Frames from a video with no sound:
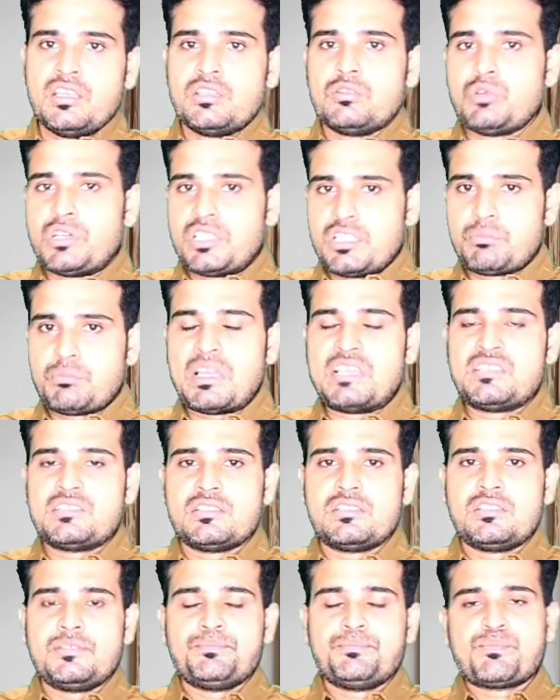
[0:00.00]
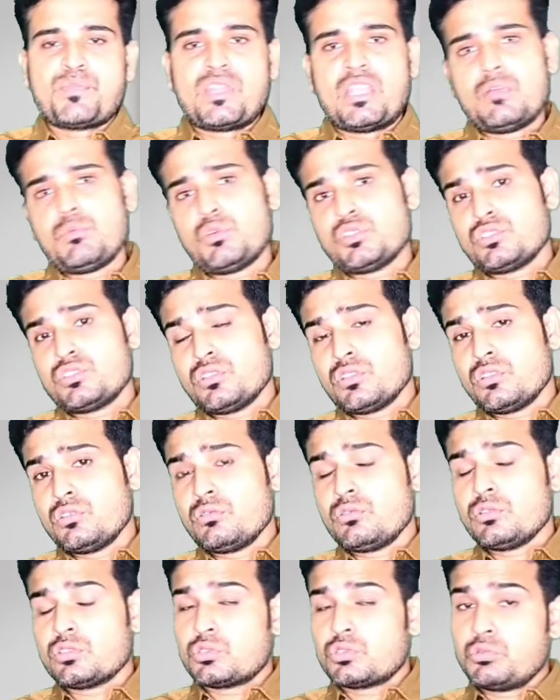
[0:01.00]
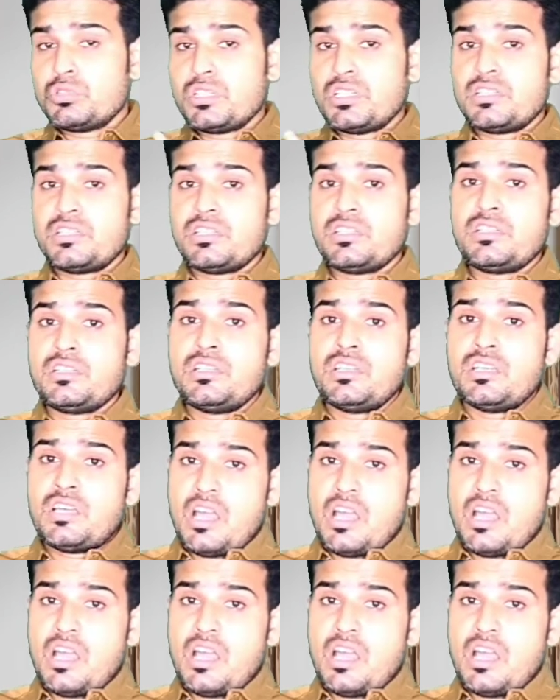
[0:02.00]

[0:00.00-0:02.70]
দু হাজার বাইশের এবছরে কিন্তু স্টুডেন্টের